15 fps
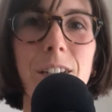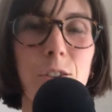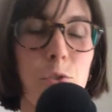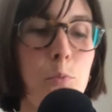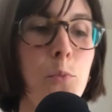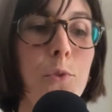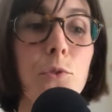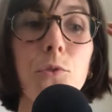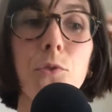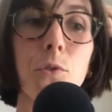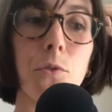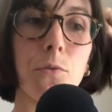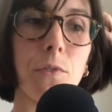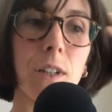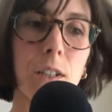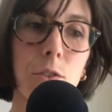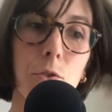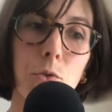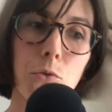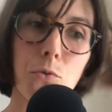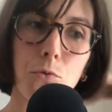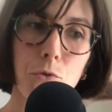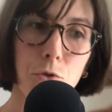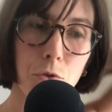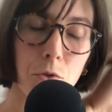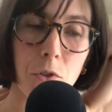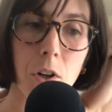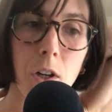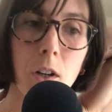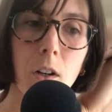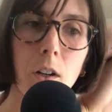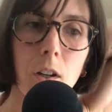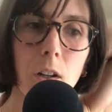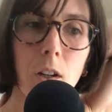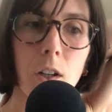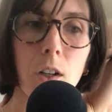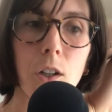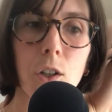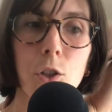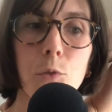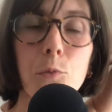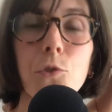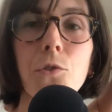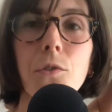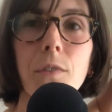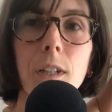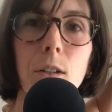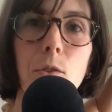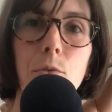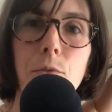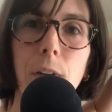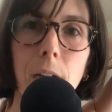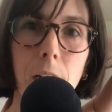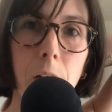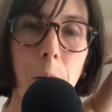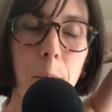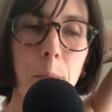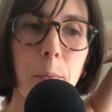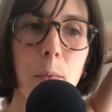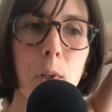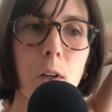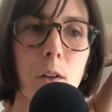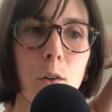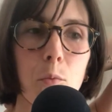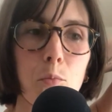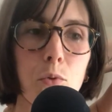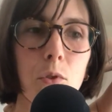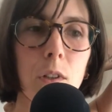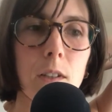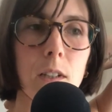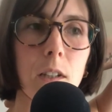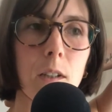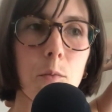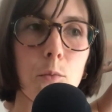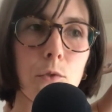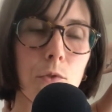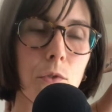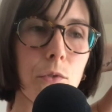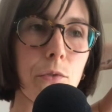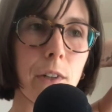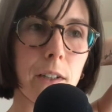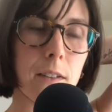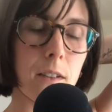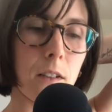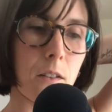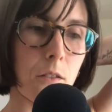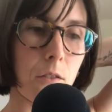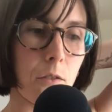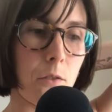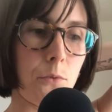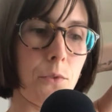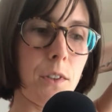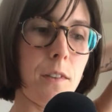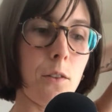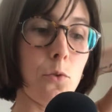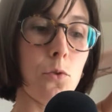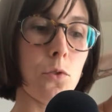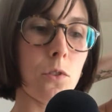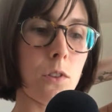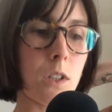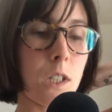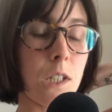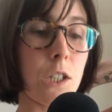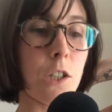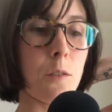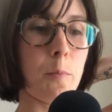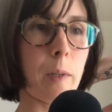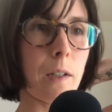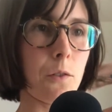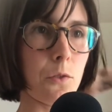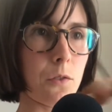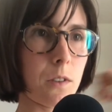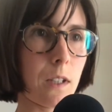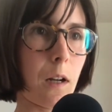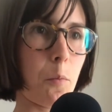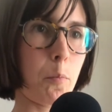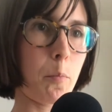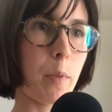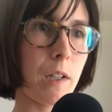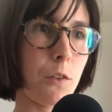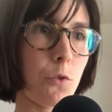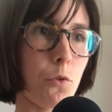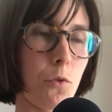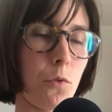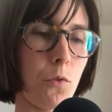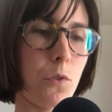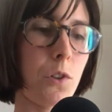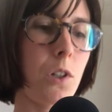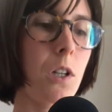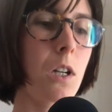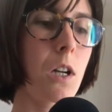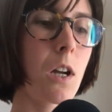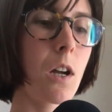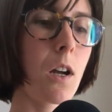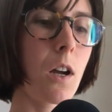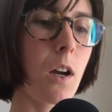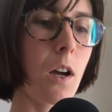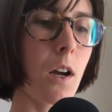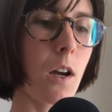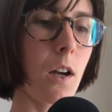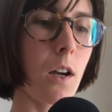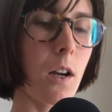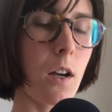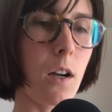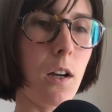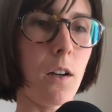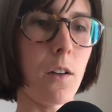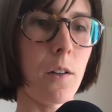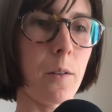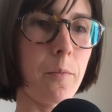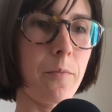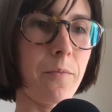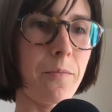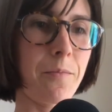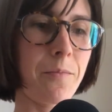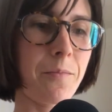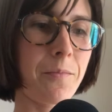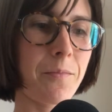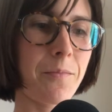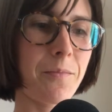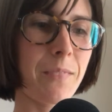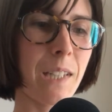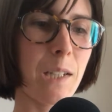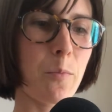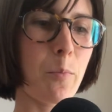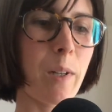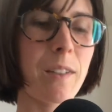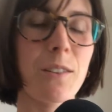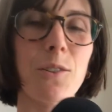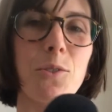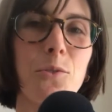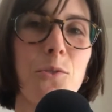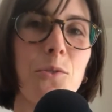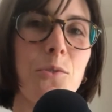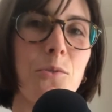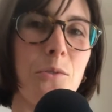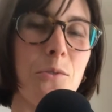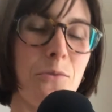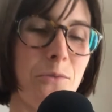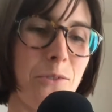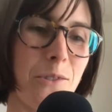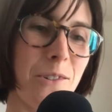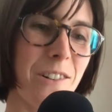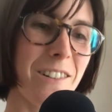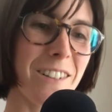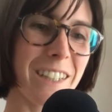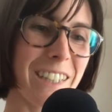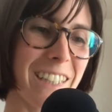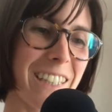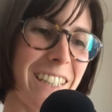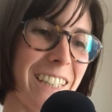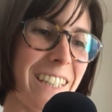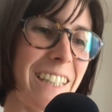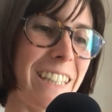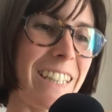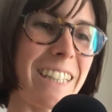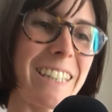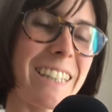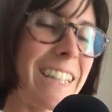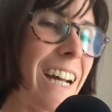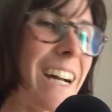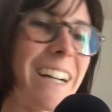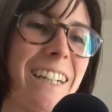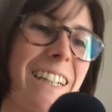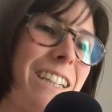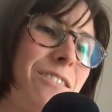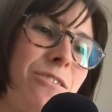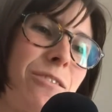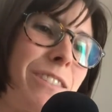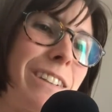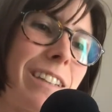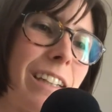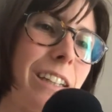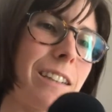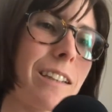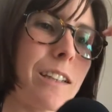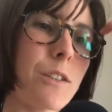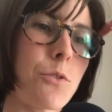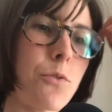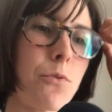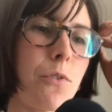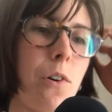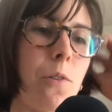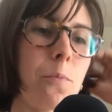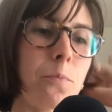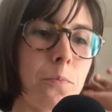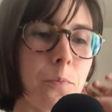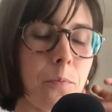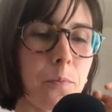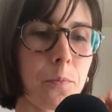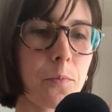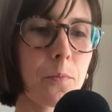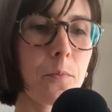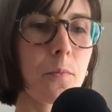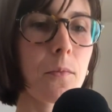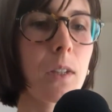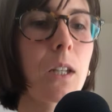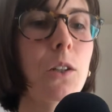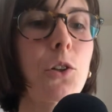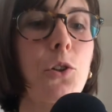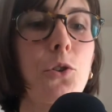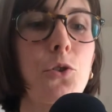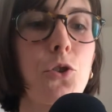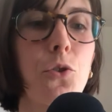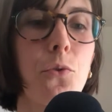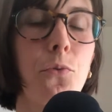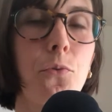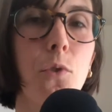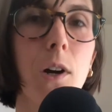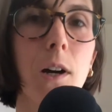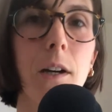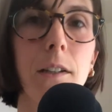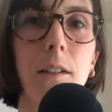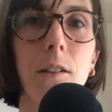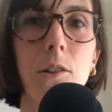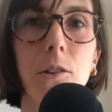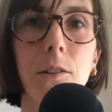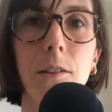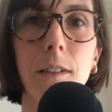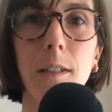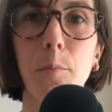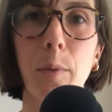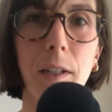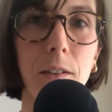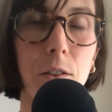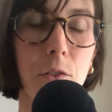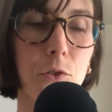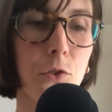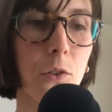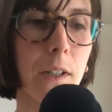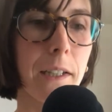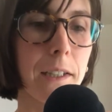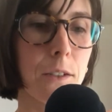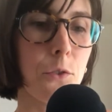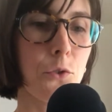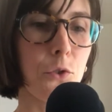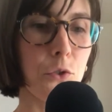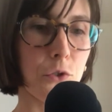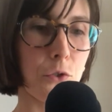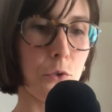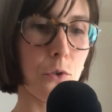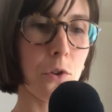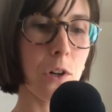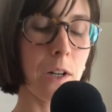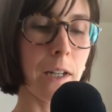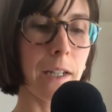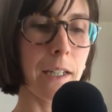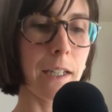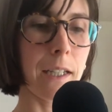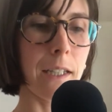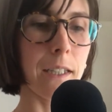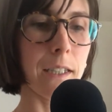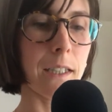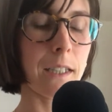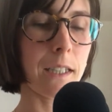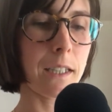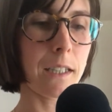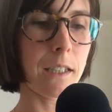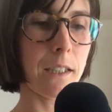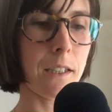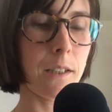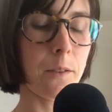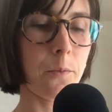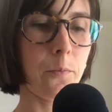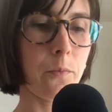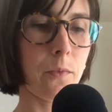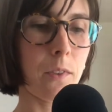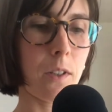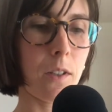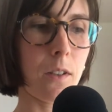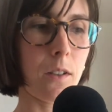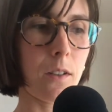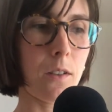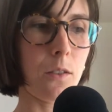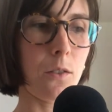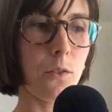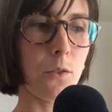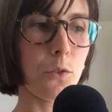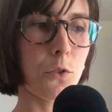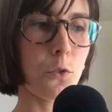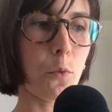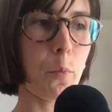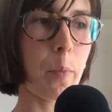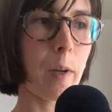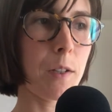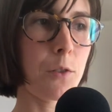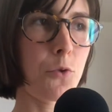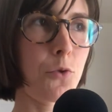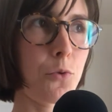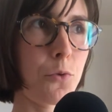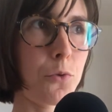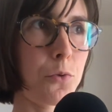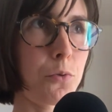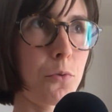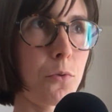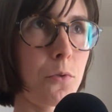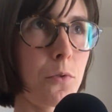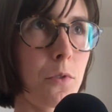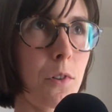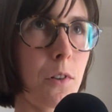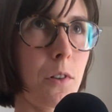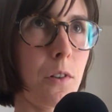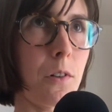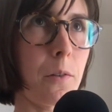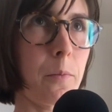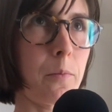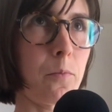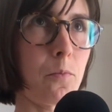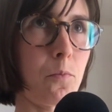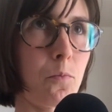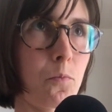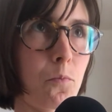je me devais, et surtout je, me devais de le faire euh, pour les animaux, de faire cette euh, vidéo qui j'espère ne sera pas trop longue. parce que de nouveau, et ça arrive très très souvent que je vois euh, des personnes sur les réseaux sociaux qui ne sont pas du tout euh,